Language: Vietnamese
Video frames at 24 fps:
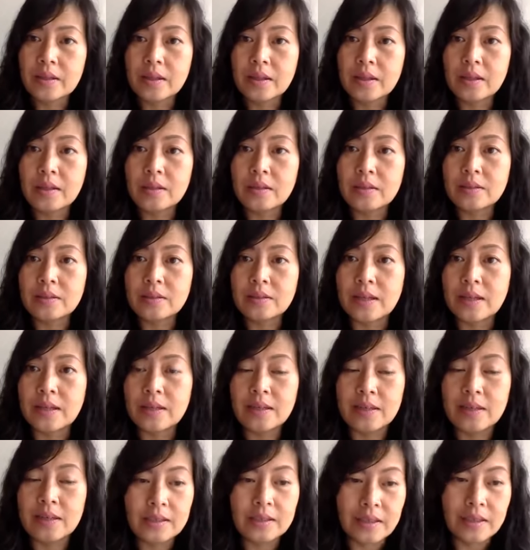đây sẵn
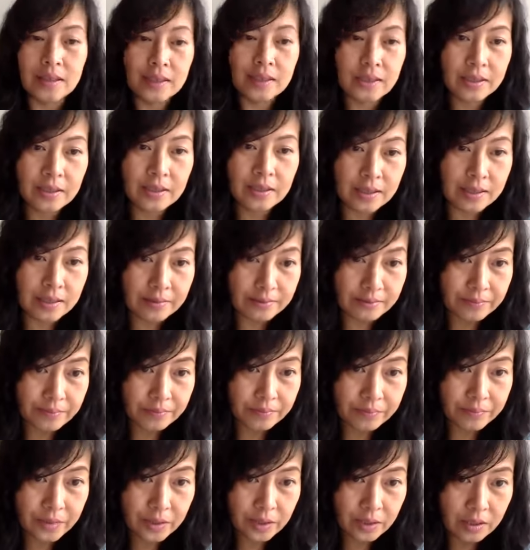đây liên để cái link đây nè
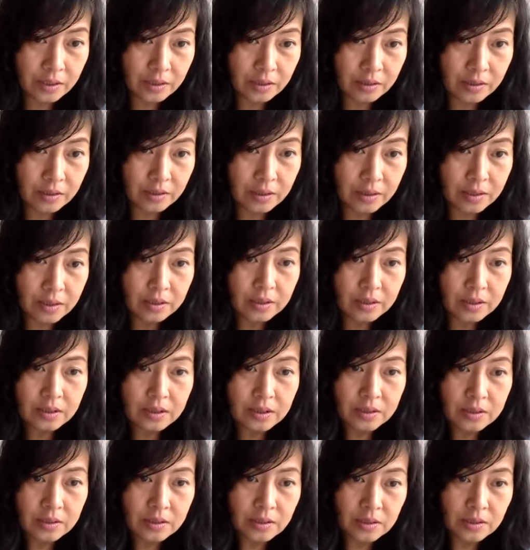à,
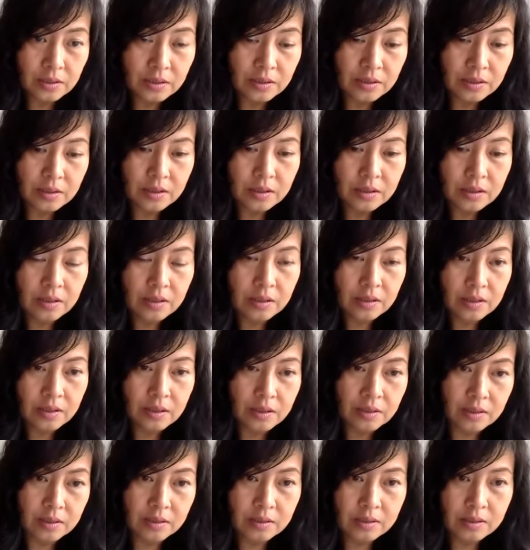
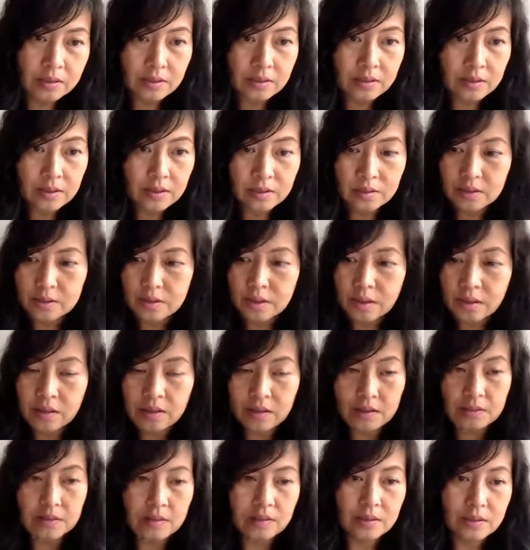à,
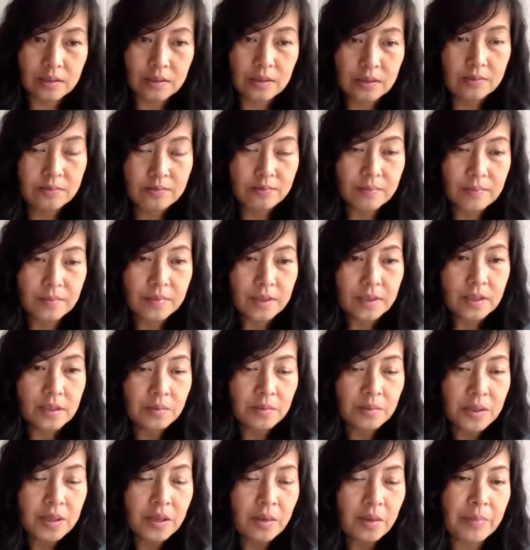đó
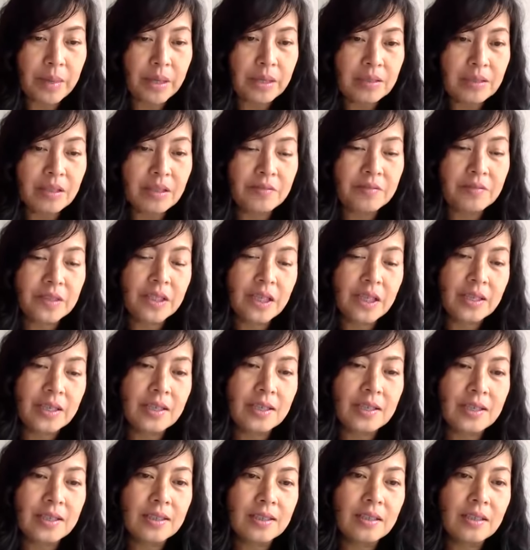trong cái comment liên vừa để
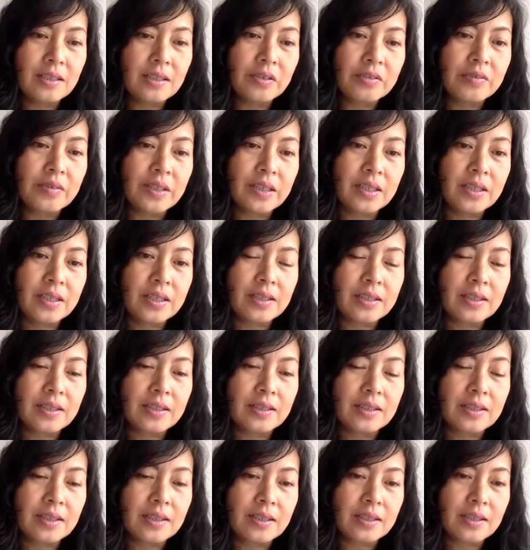cái link đó quý vị click
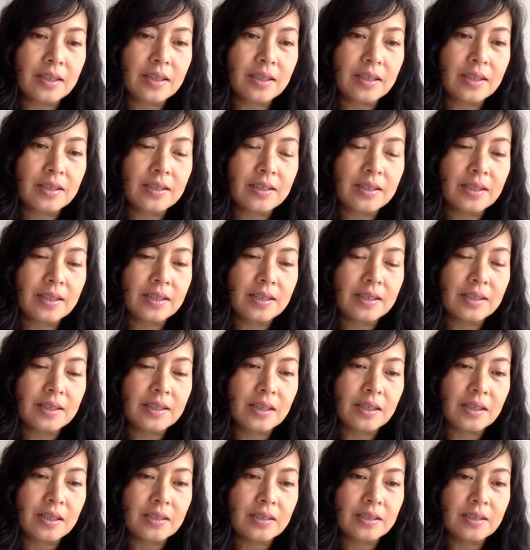lên cái click lên cái link
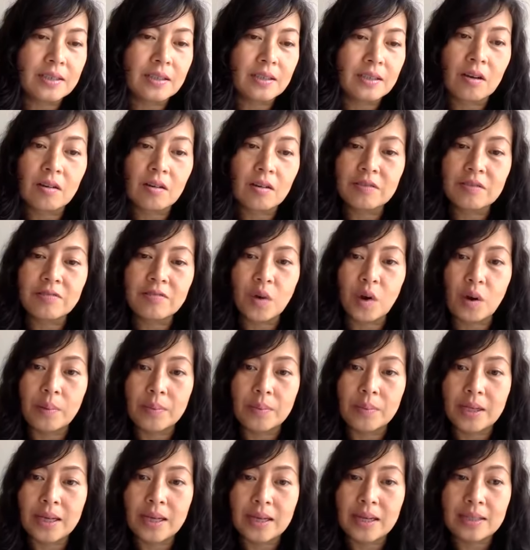đó thì nó có cái
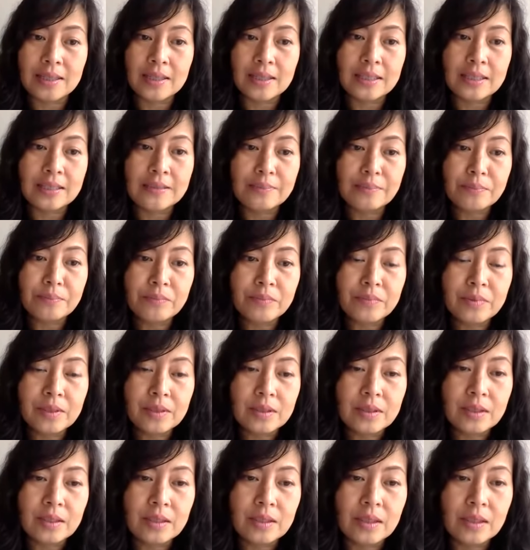form để đăng ký
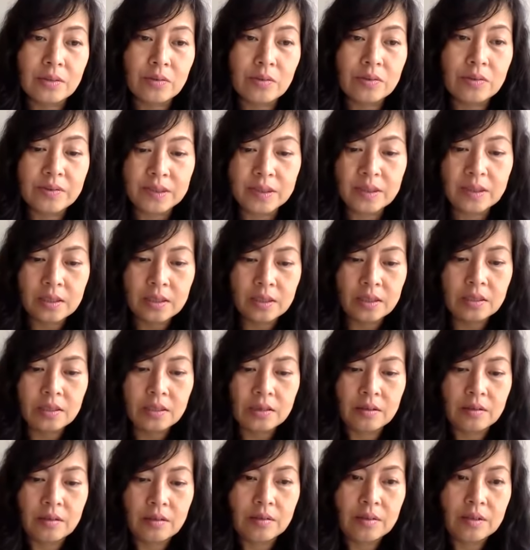thì là quý vị
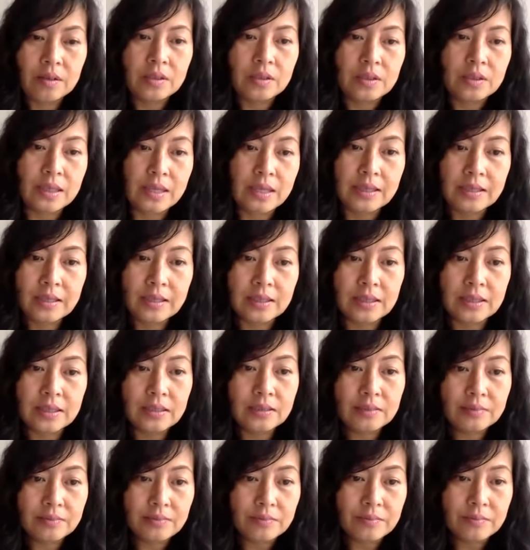à, đăng ký